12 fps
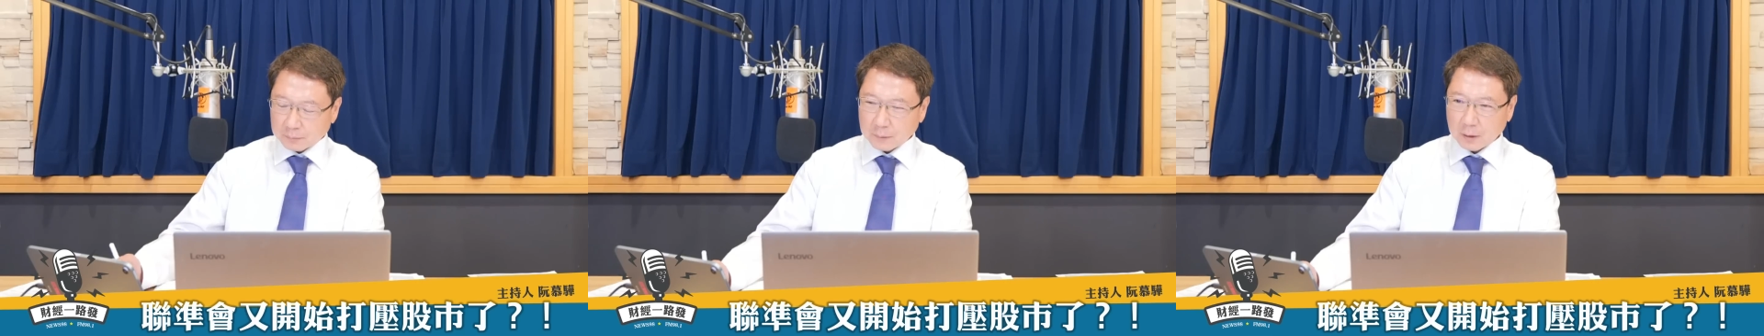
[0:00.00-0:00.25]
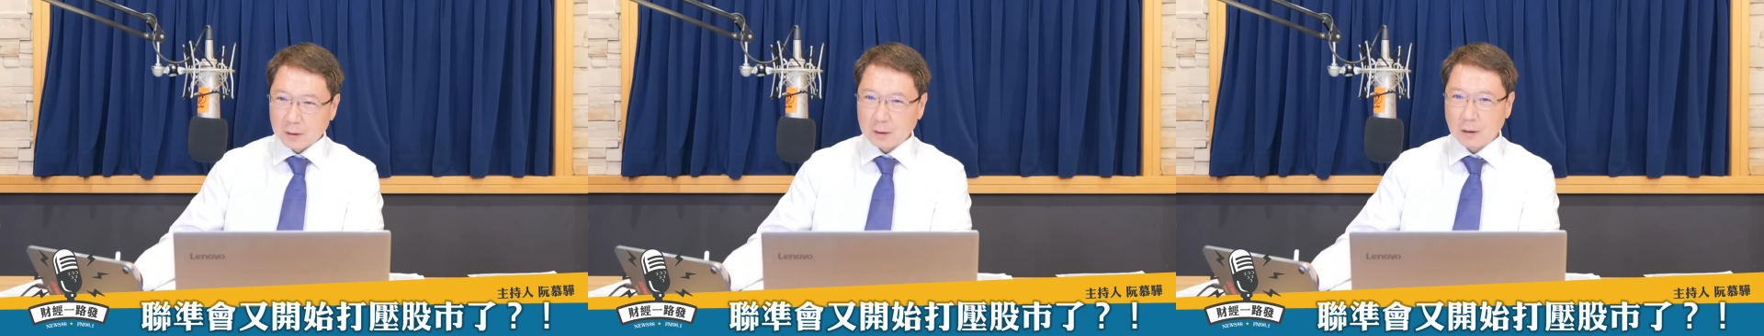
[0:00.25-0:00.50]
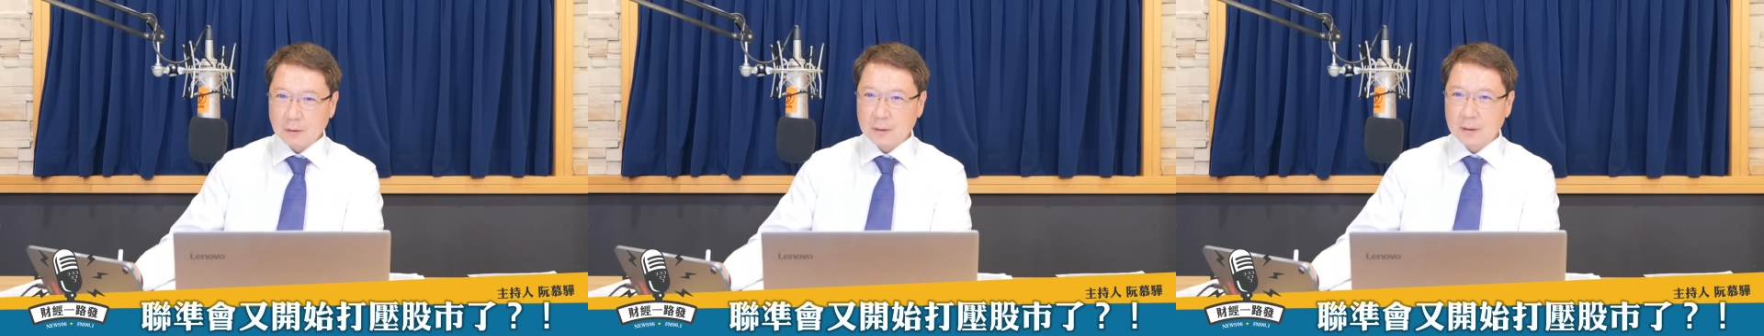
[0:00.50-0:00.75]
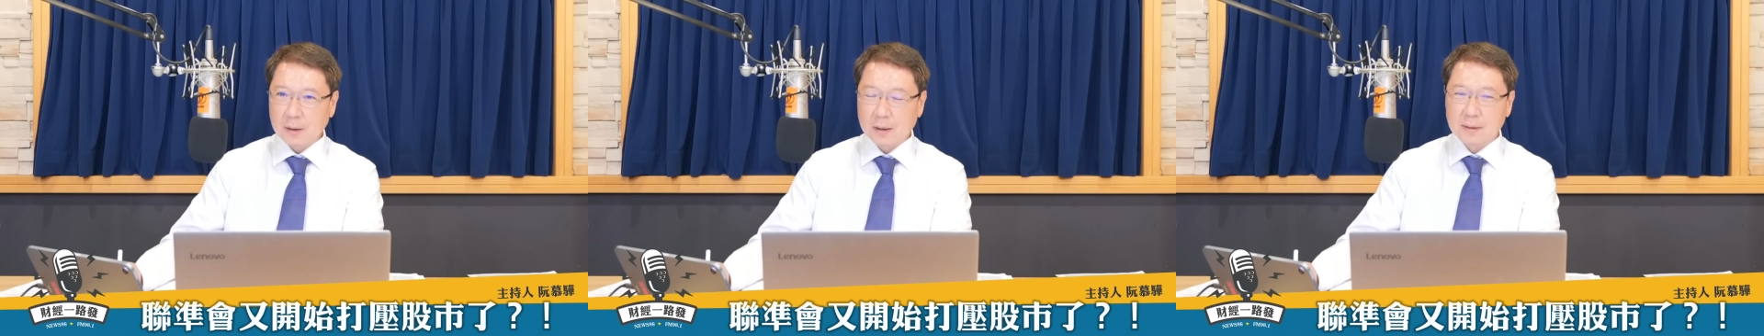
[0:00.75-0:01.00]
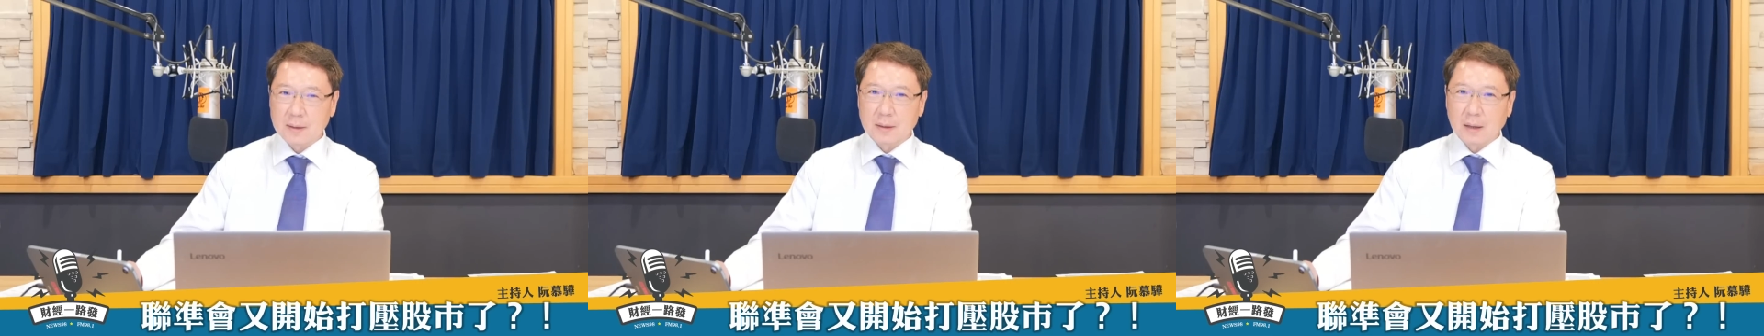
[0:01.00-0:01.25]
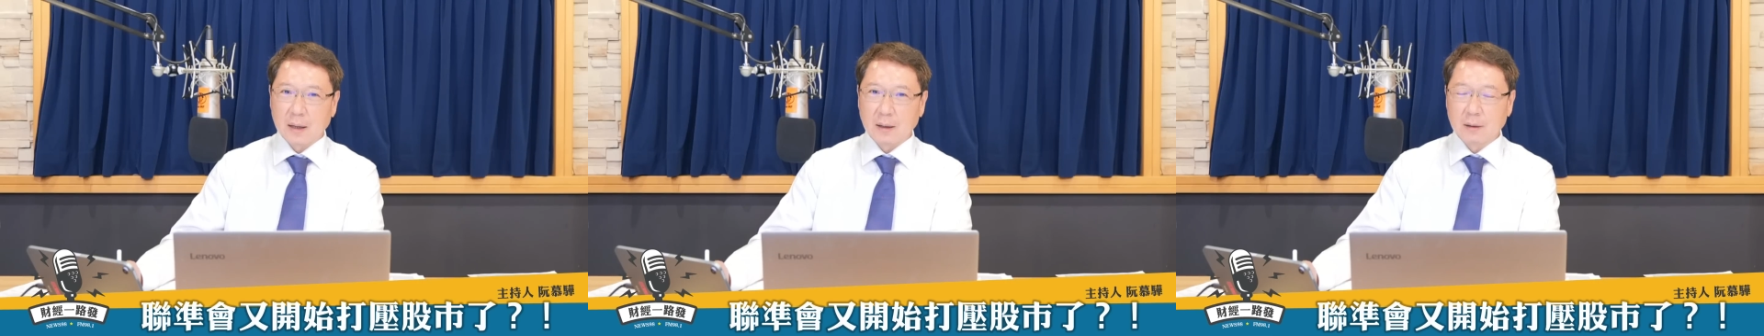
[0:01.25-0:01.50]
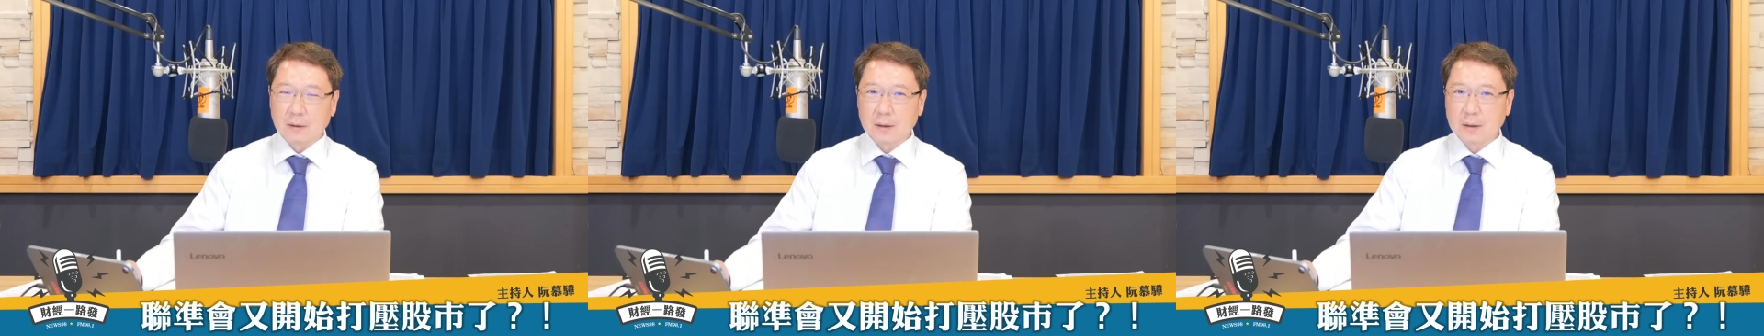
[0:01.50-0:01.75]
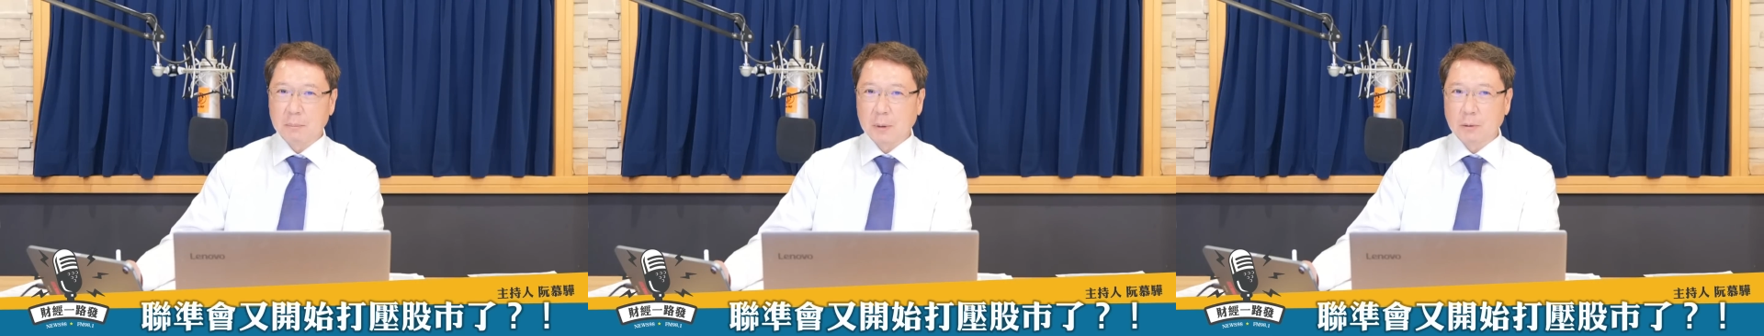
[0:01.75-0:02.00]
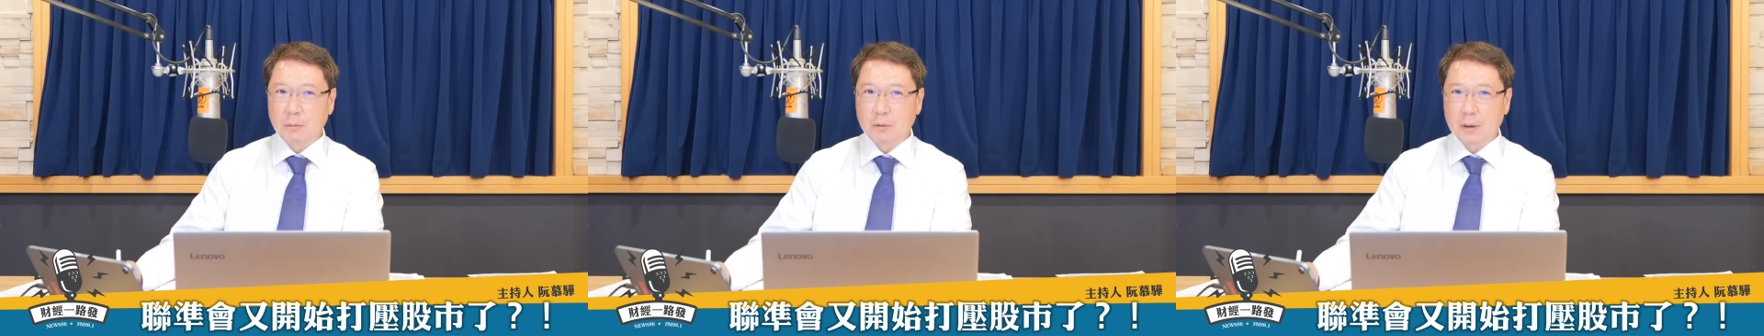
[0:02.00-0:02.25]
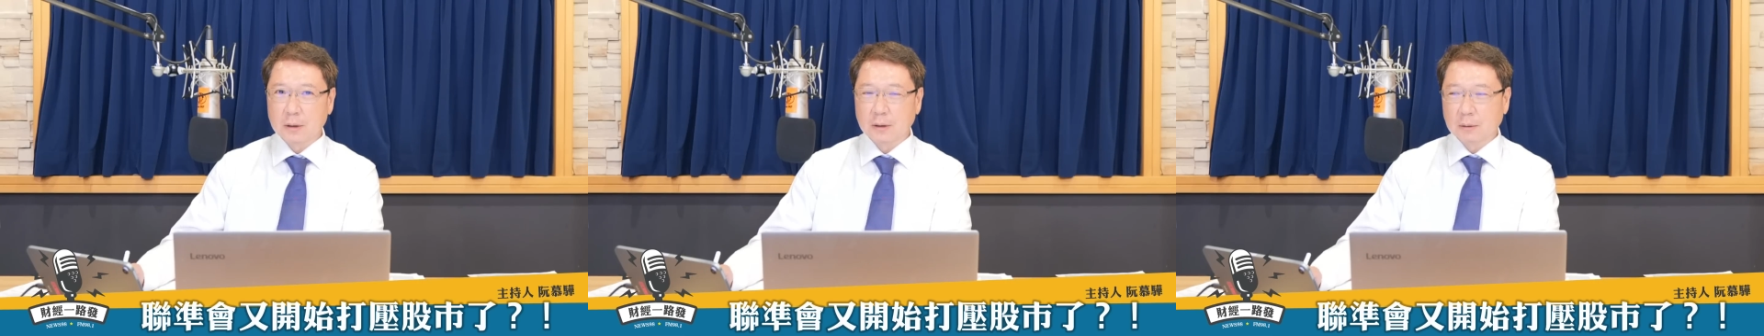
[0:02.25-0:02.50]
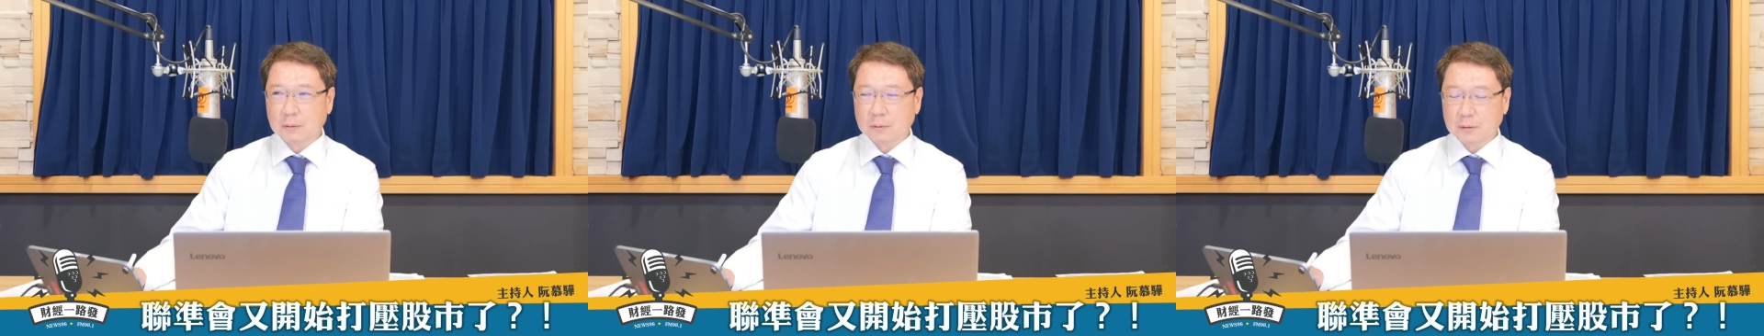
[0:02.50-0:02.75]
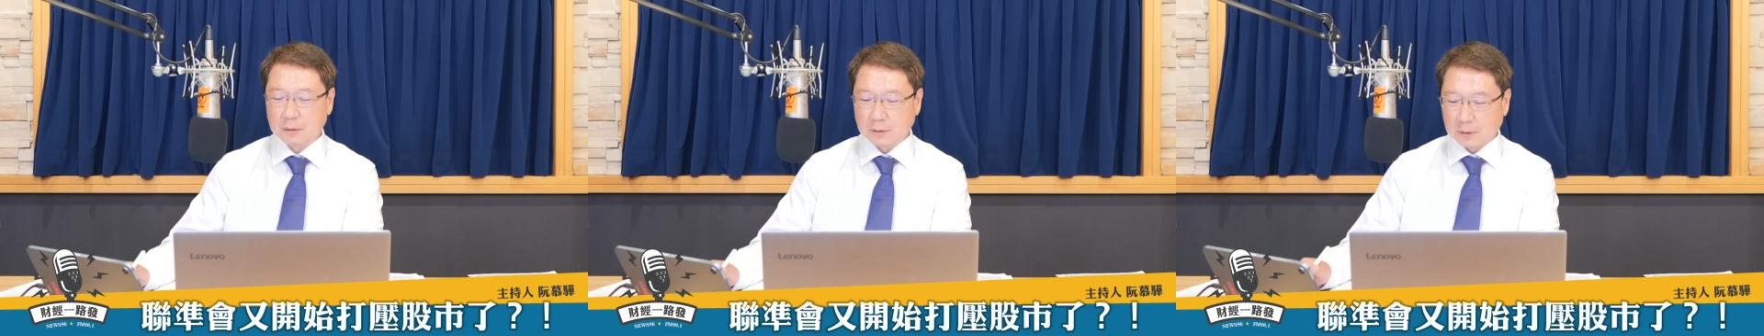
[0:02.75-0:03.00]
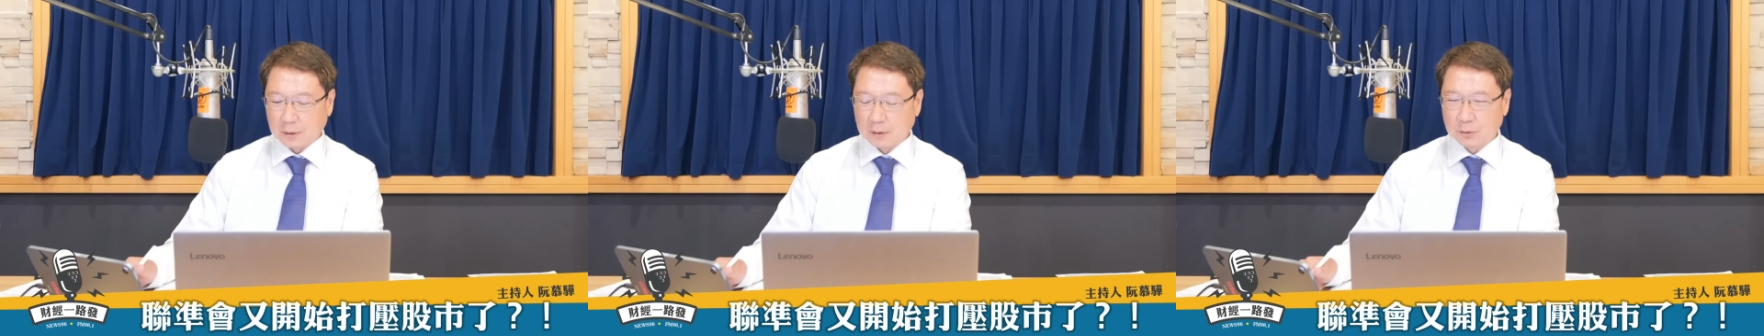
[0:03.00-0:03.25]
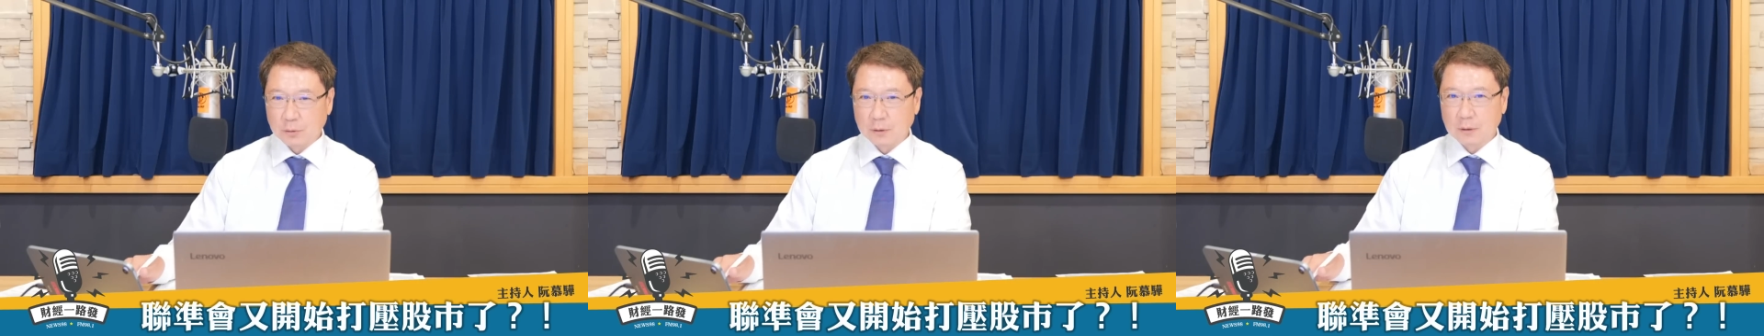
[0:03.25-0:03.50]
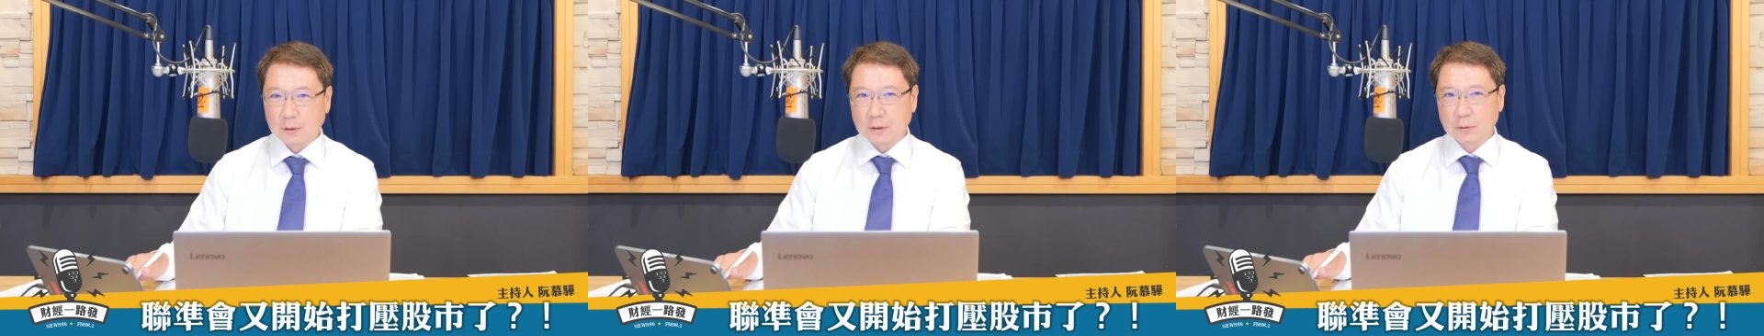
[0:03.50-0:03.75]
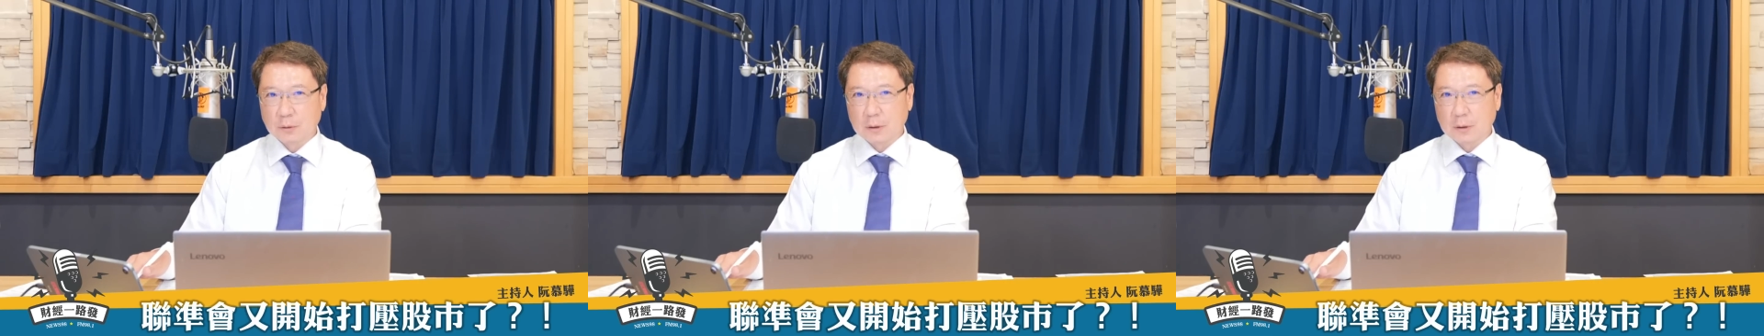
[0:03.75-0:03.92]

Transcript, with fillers: 呃高斯电子啦，哈，这些美股最近那种呃去呃，